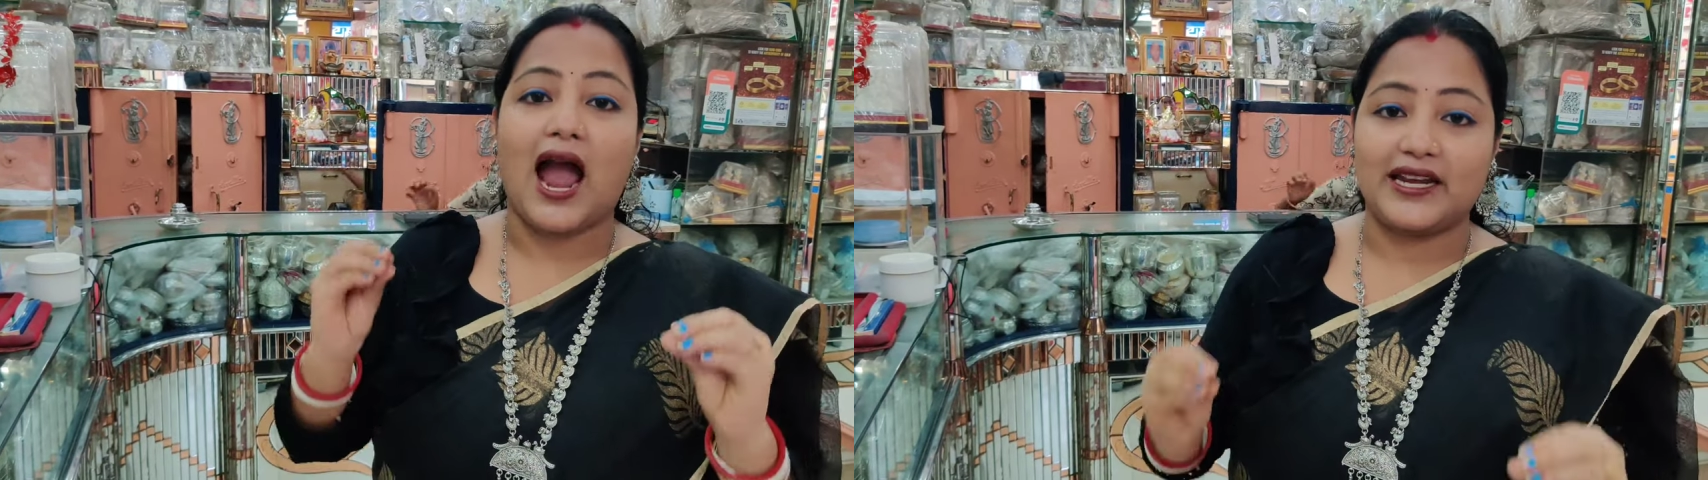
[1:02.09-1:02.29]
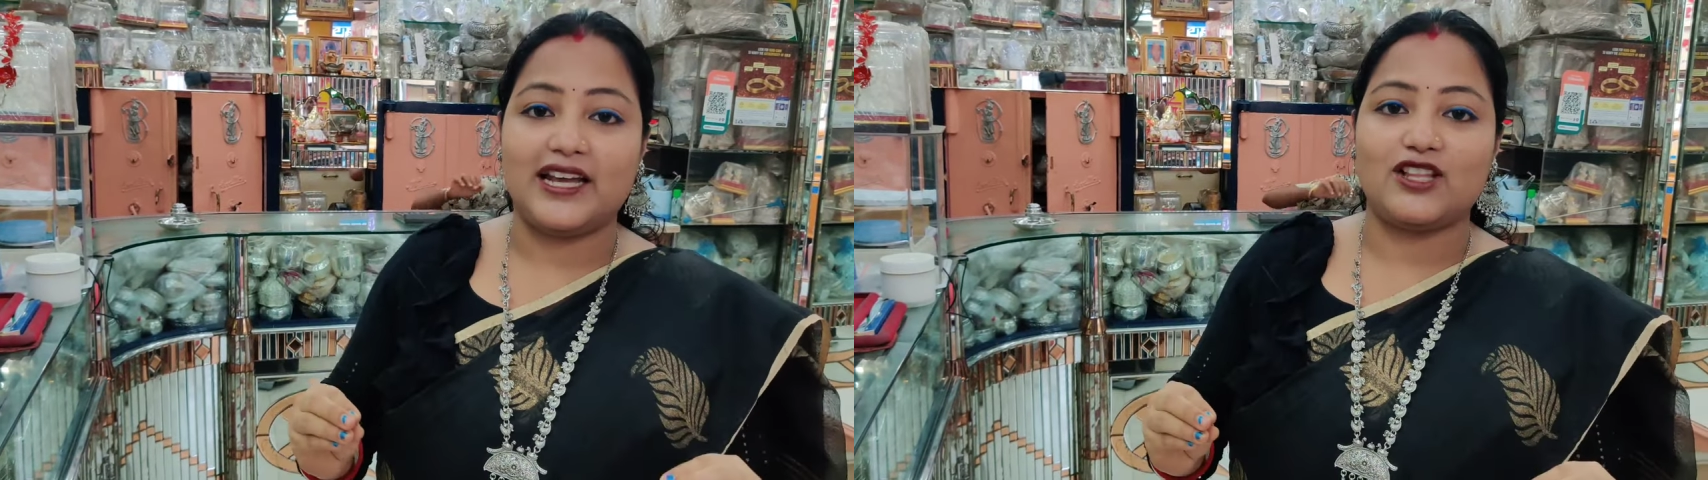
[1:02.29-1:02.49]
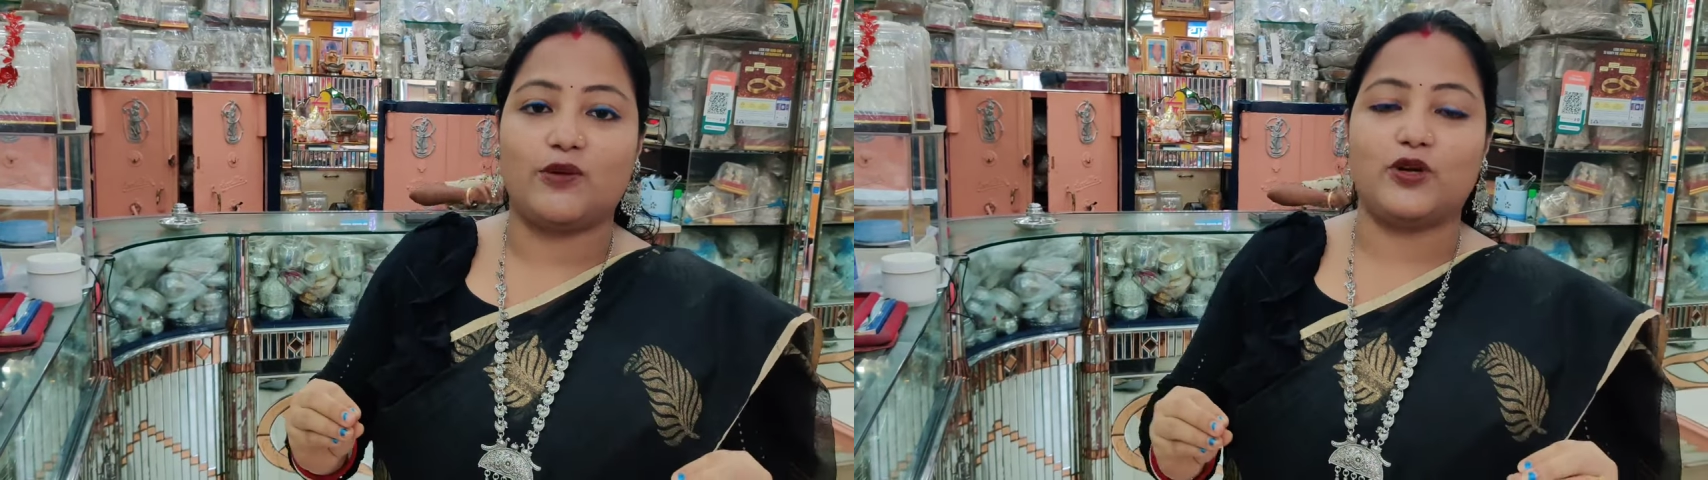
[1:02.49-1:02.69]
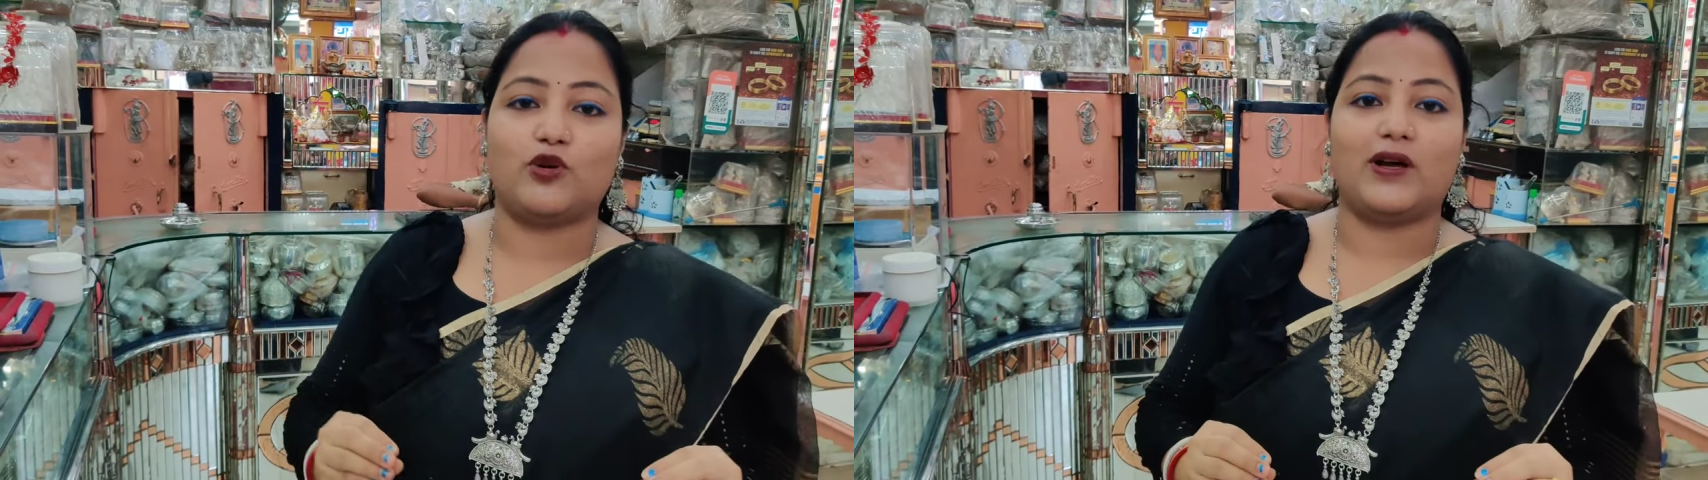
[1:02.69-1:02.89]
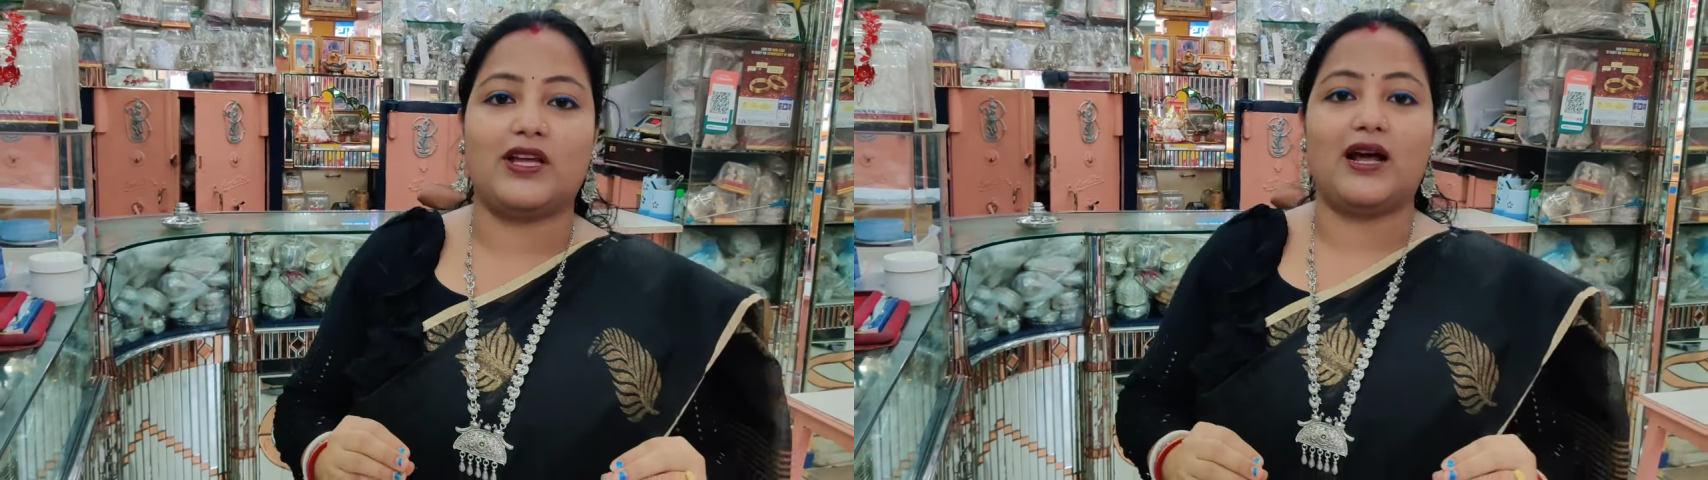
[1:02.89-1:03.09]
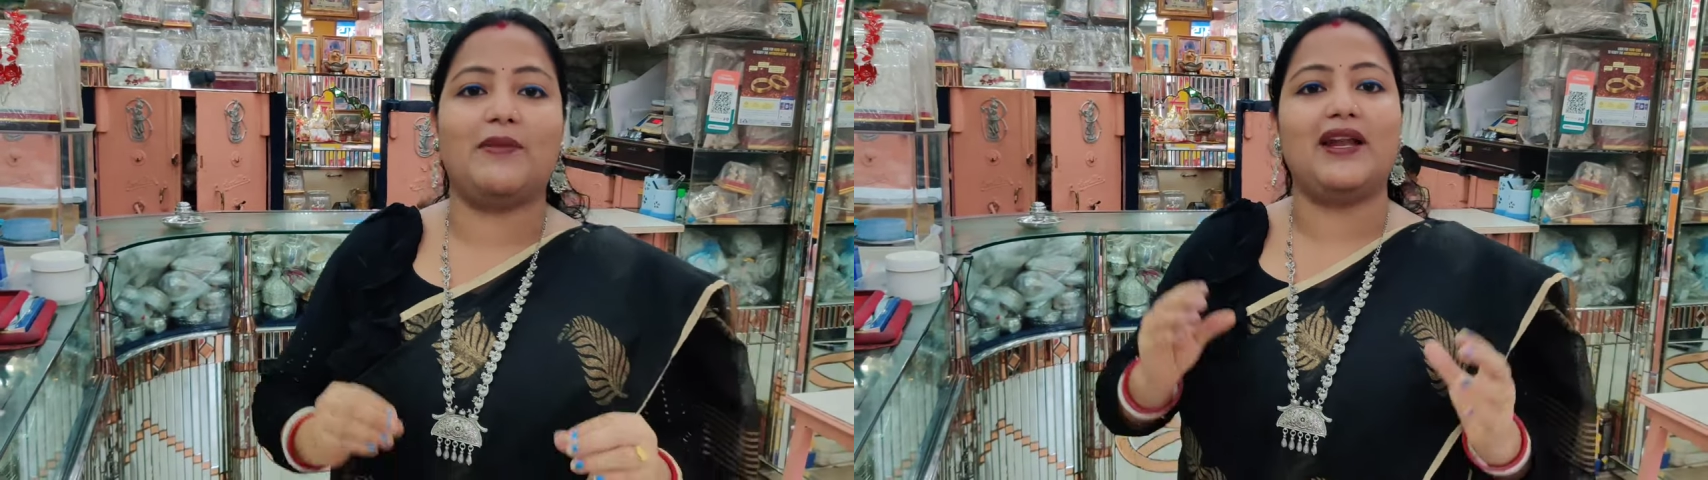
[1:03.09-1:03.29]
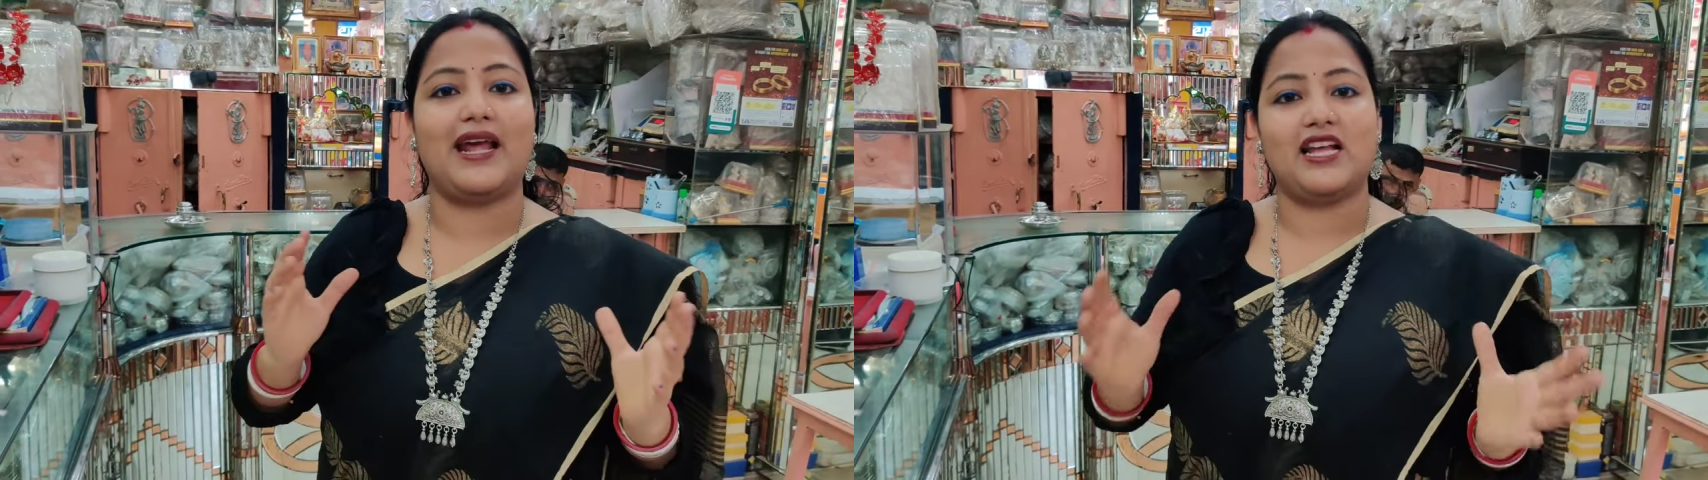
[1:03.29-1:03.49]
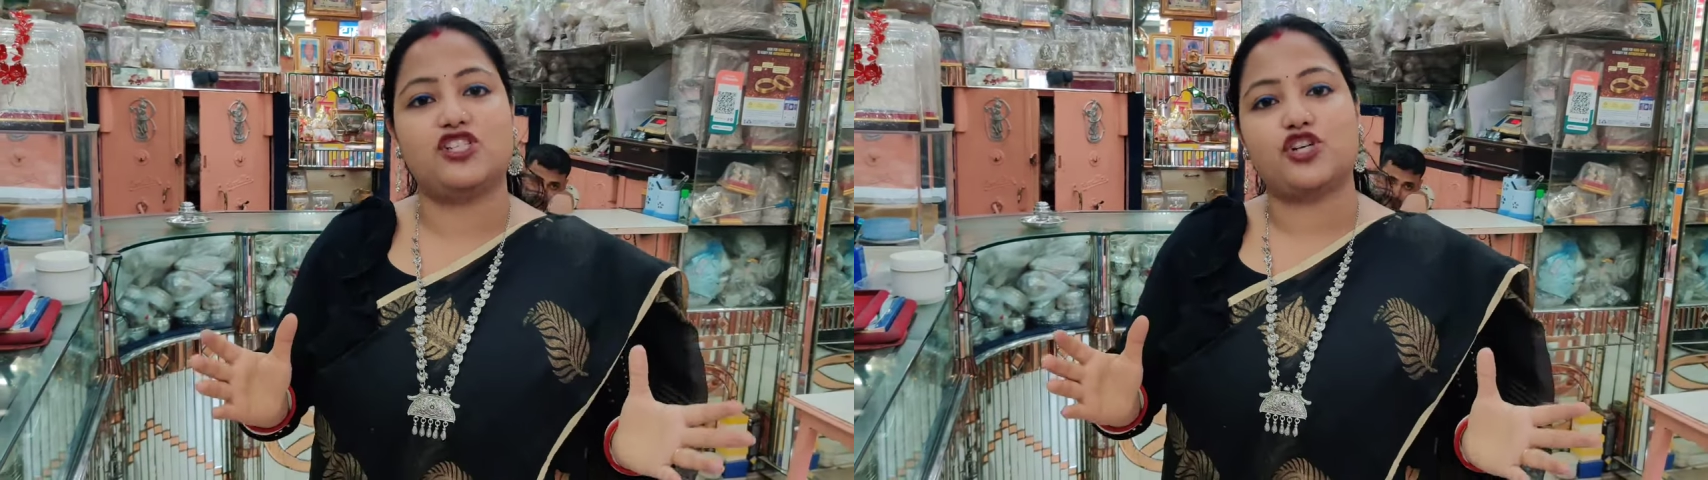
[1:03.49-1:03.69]
আইডিয়া দেবো তোমাদের আমি
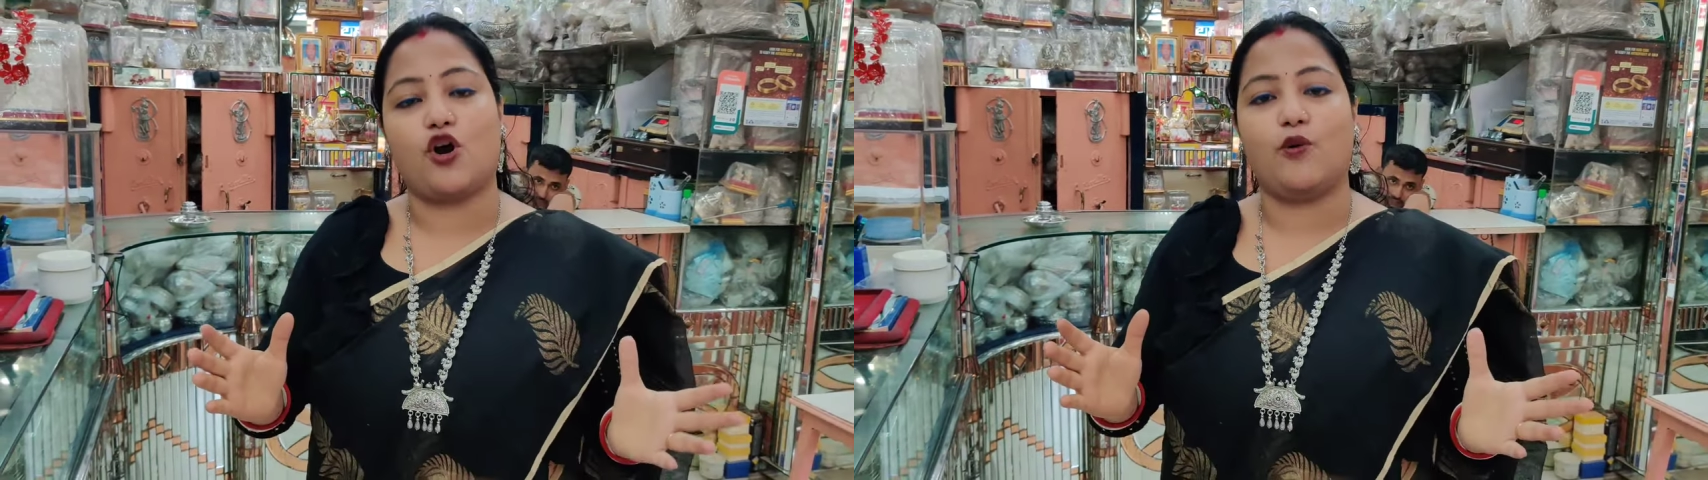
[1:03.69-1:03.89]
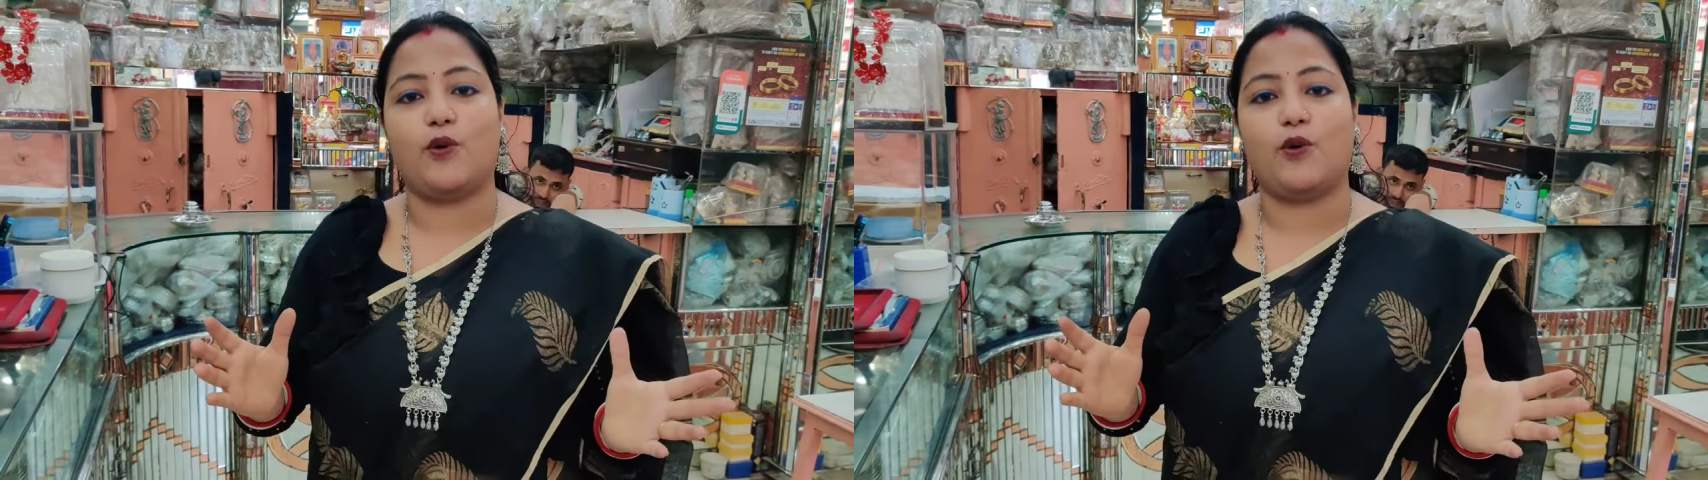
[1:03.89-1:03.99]
রেঞ্জ সহ